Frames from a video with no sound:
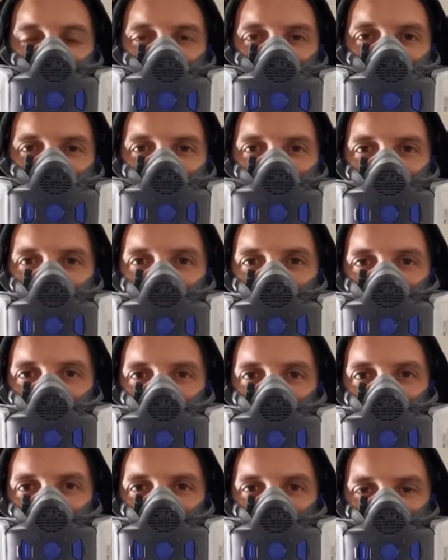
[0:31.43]
Ok,
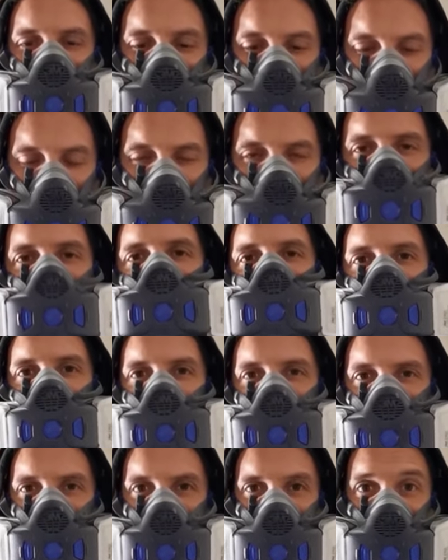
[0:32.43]
allora eccoci qui, per
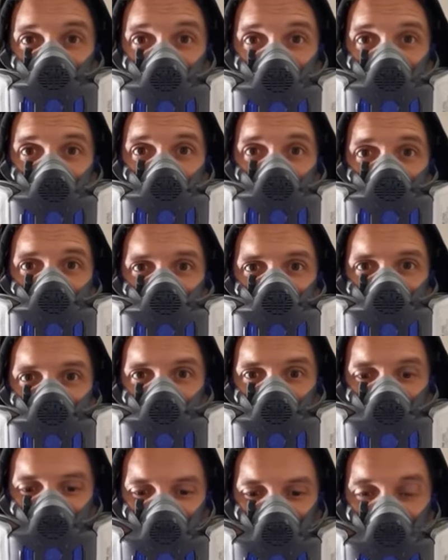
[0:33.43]
questo disegno ci
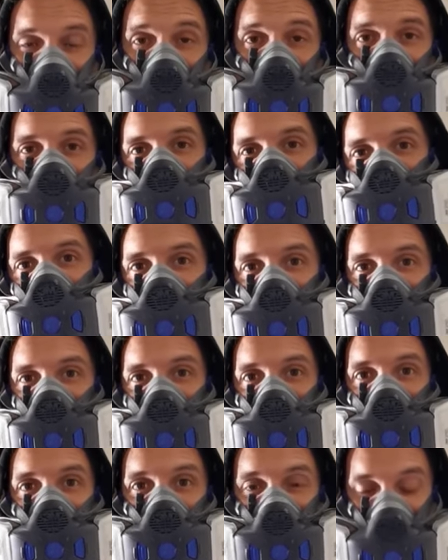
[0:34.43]
serviranno questi
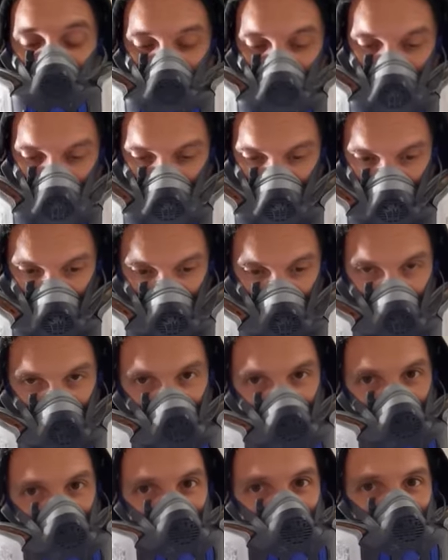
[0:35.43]
materiali.
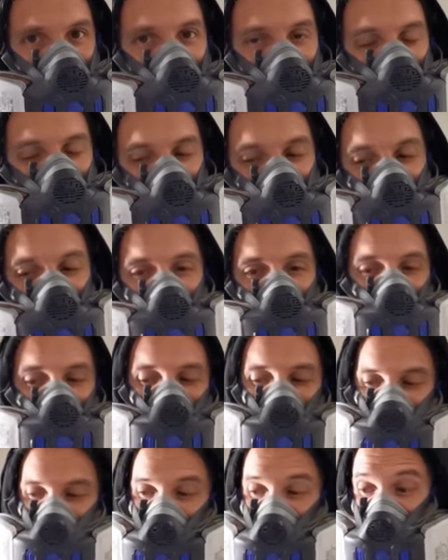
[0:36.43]
Ovviamente il
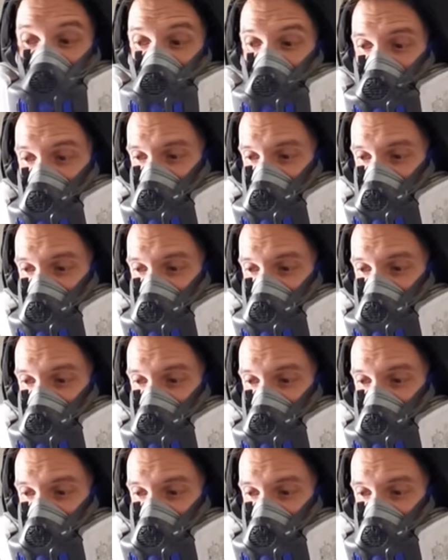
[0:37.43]
cartoncino da spray